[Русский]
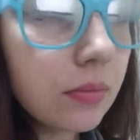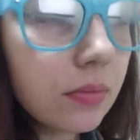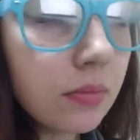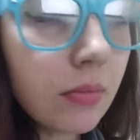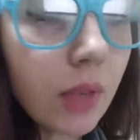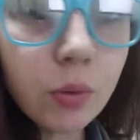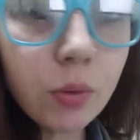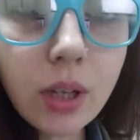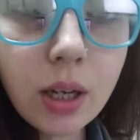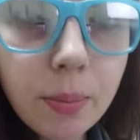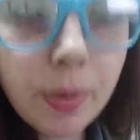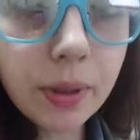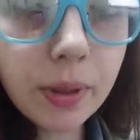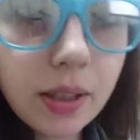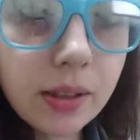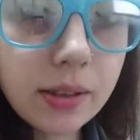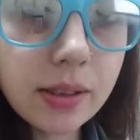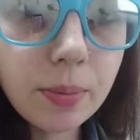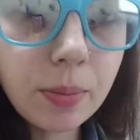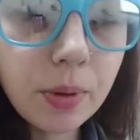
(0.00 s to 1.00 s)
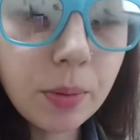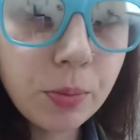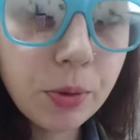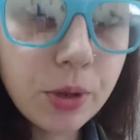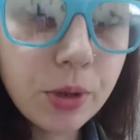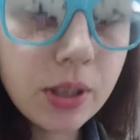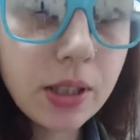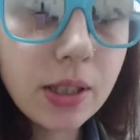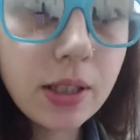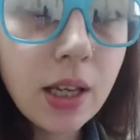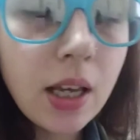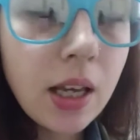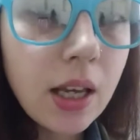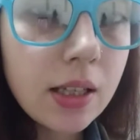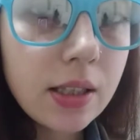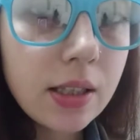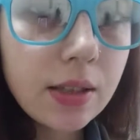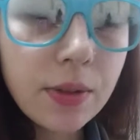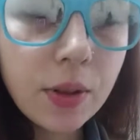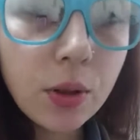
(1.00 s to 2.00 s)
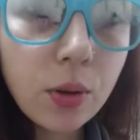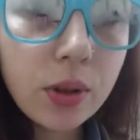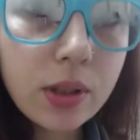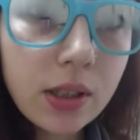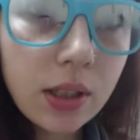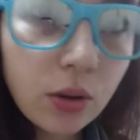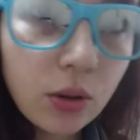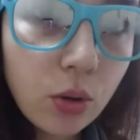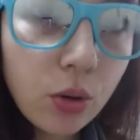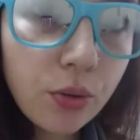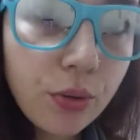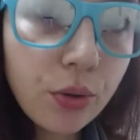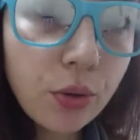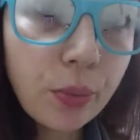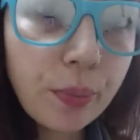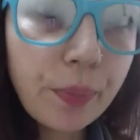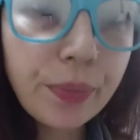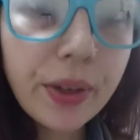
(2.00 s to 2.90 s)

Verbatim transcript: он так боялся пропустить свою остановку,